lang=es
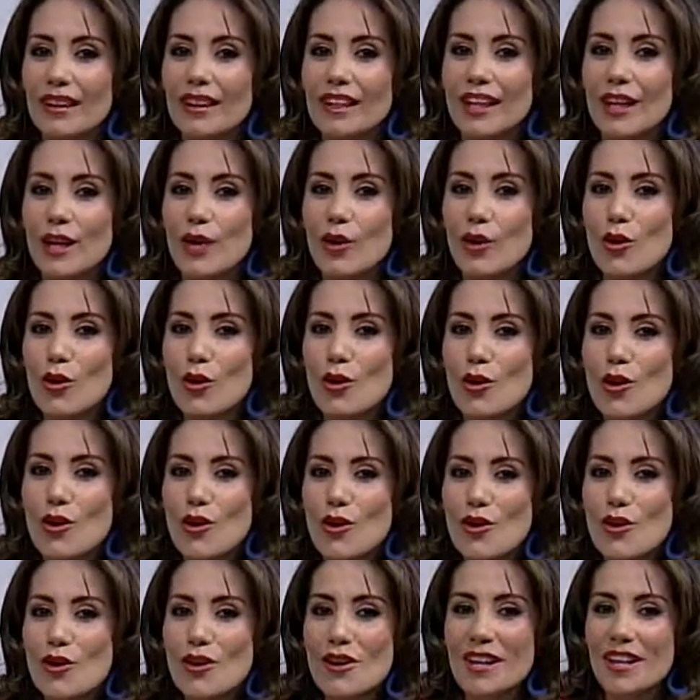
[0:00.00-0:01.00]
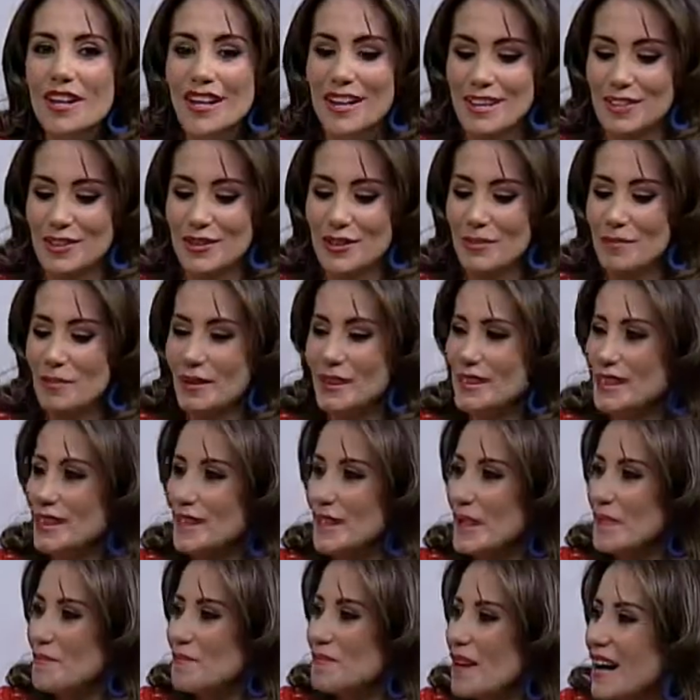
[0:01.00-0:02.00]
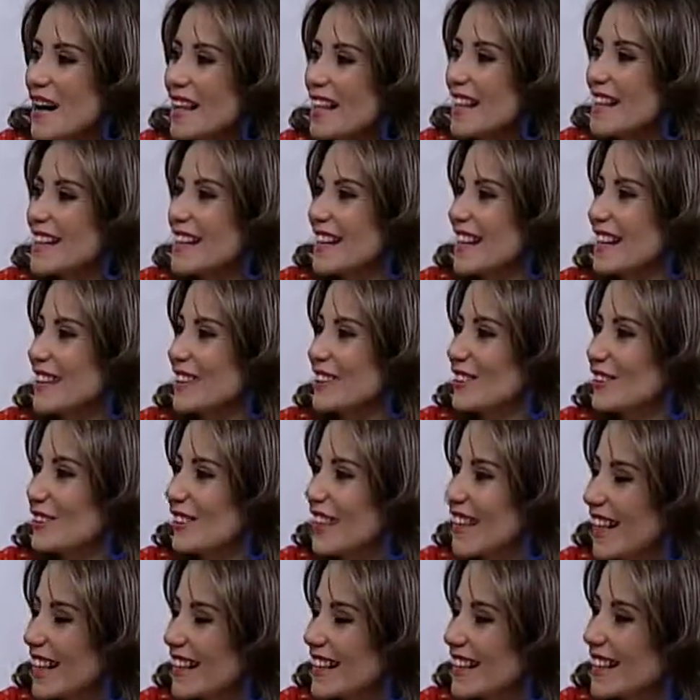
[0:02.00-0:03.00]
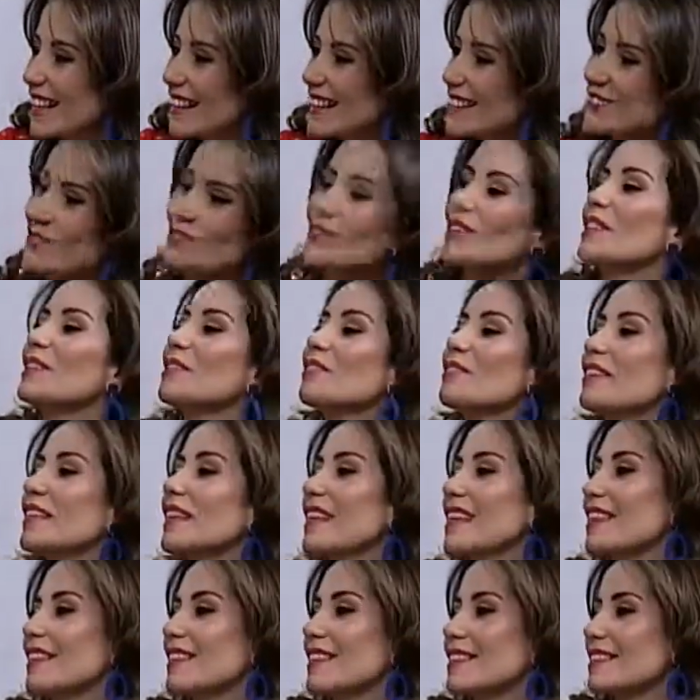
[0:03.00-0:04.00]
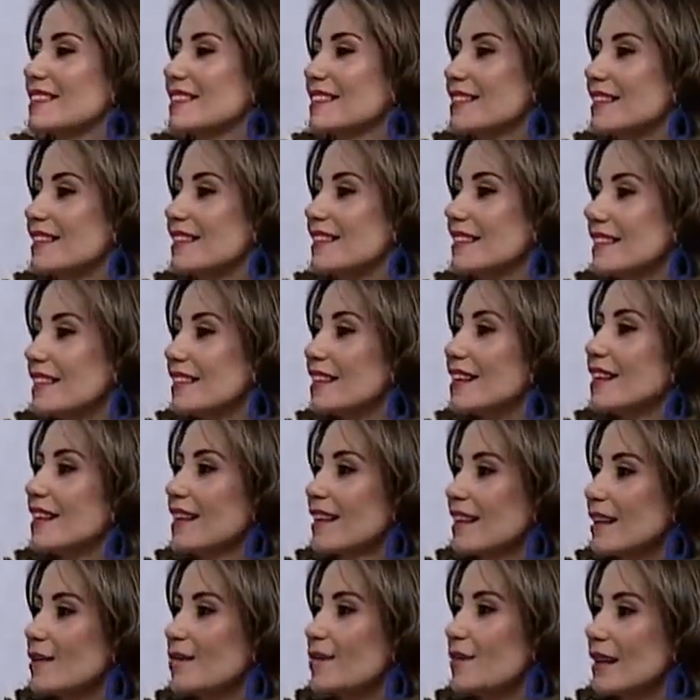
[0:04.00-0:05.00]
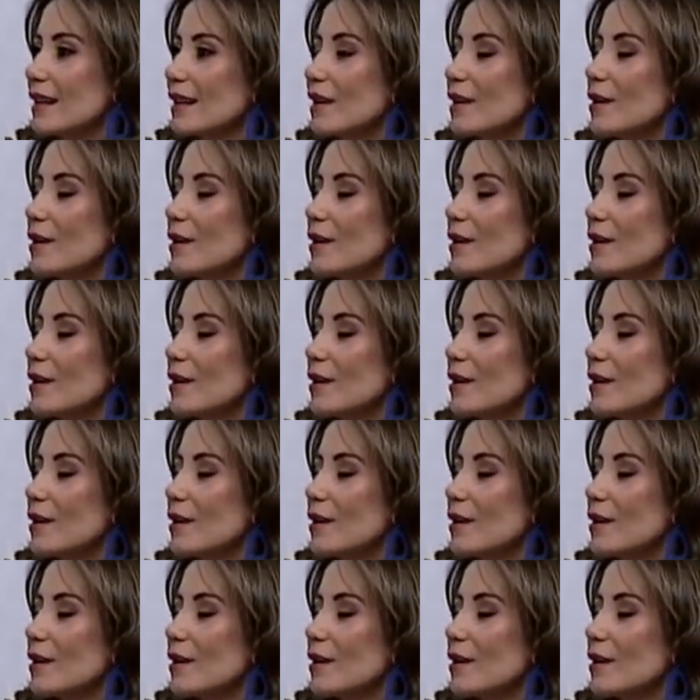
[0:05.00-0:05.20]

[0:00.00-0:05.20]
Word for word: El olor, el hecho de pasar la página, de tocarla, es muy diferente. Así es que sí vale